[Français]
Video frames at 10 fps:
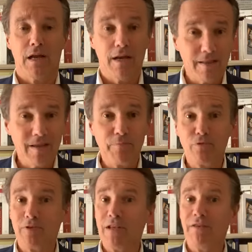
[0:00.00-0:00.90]
les
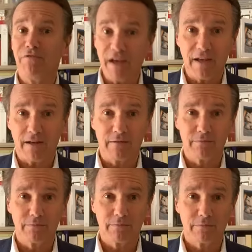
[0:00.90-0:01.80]
députés verts
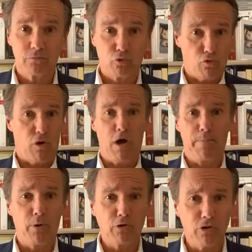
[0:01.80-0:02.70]
courants
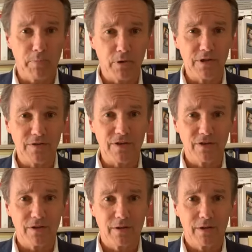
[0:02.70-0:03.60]
importants
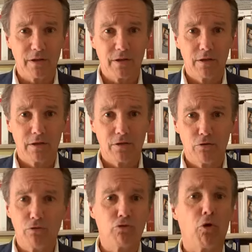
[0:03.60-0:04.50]
politiques
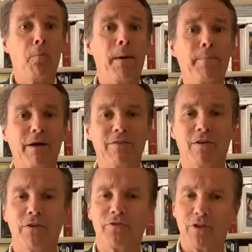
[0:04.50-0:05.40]
ne seront pas
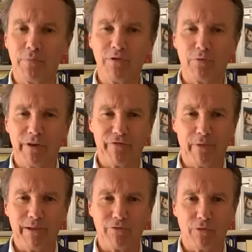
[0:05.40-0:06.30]
présents dans cette mission
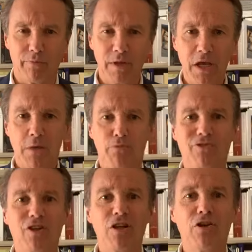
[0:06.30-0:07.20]
d'information,
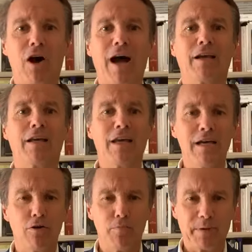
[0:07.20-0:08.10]
puisqu'il n'y aura
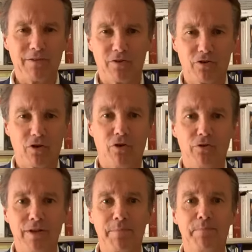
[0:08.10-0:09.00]
qu'un représentant
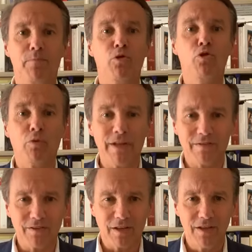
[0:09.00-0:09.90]
des non
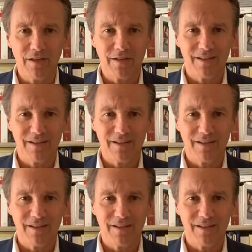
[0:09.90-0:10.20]
inscrits